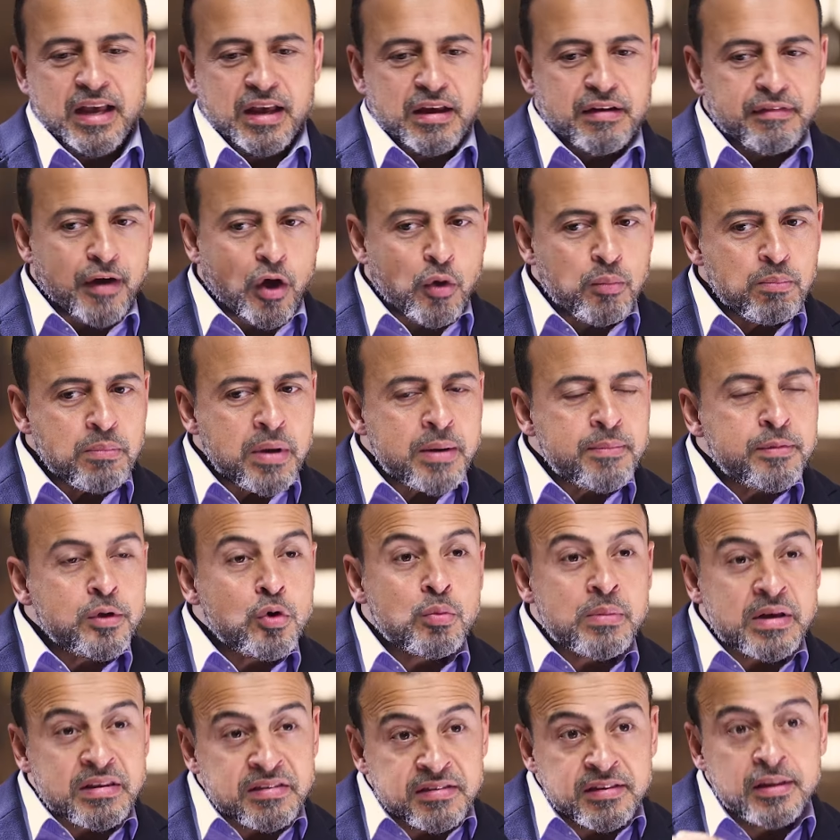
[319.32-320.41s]
فهم
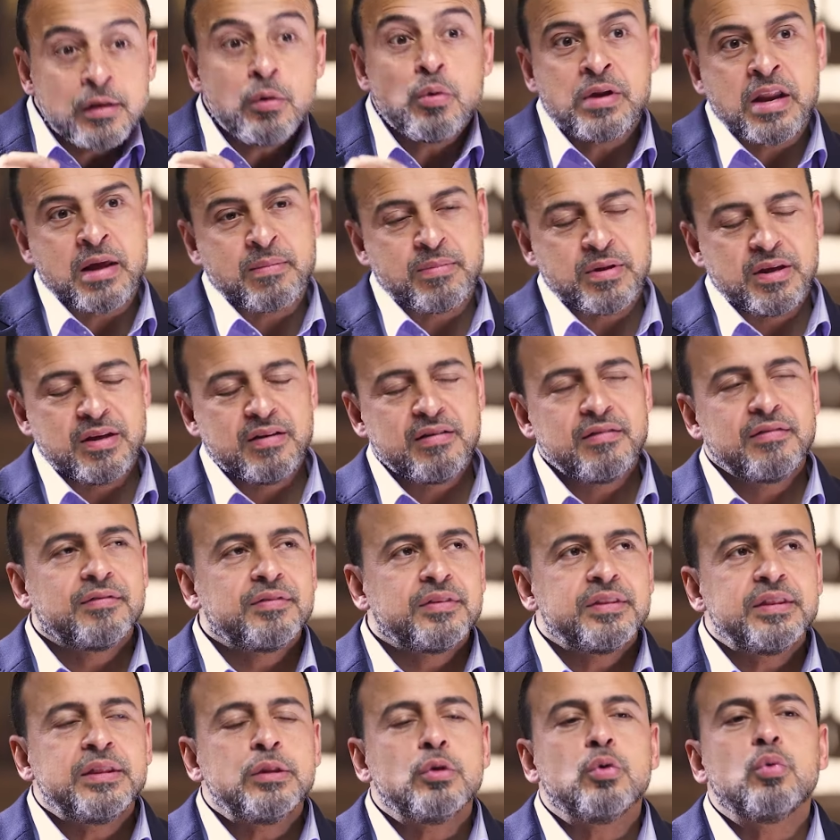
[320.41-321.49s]
بيمثلوا النبي
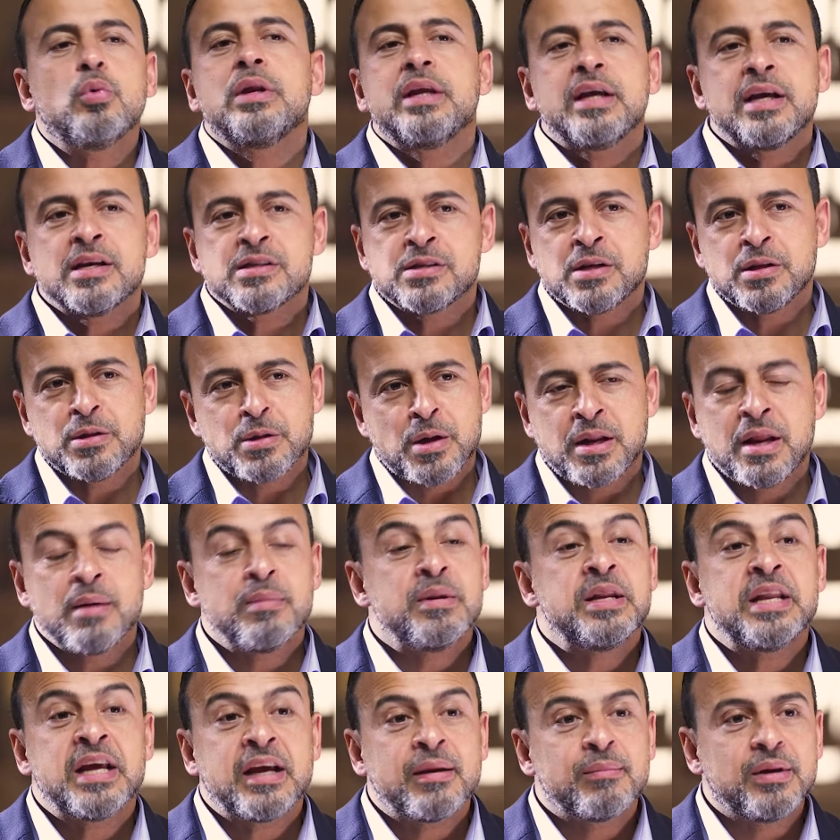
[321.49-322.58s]
نقول ايه يا سيدنا
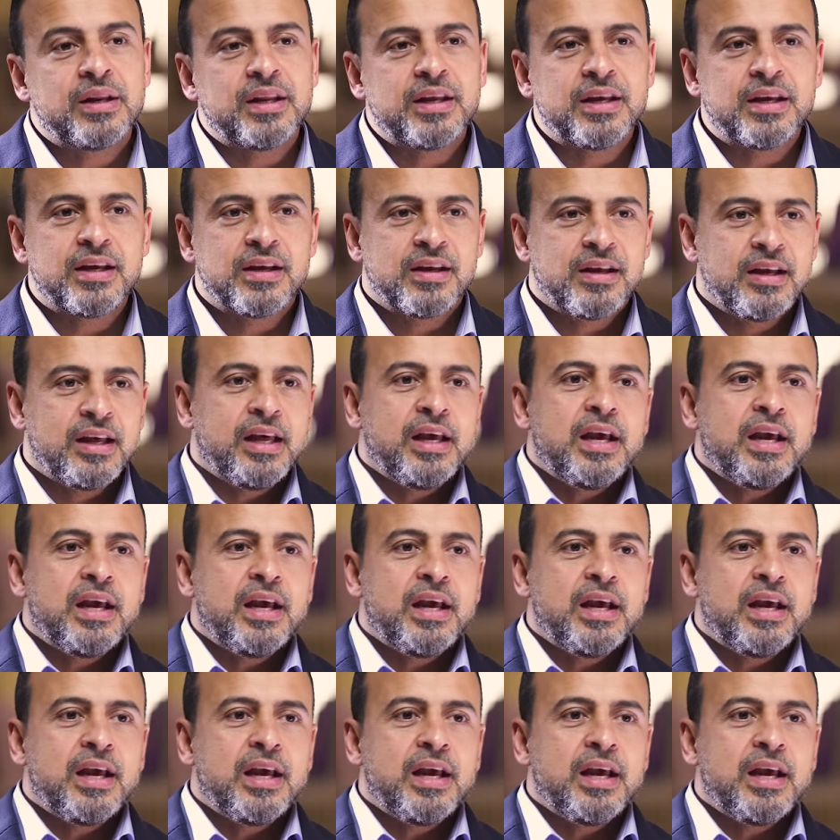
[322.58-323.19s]
النبي نعمل ايه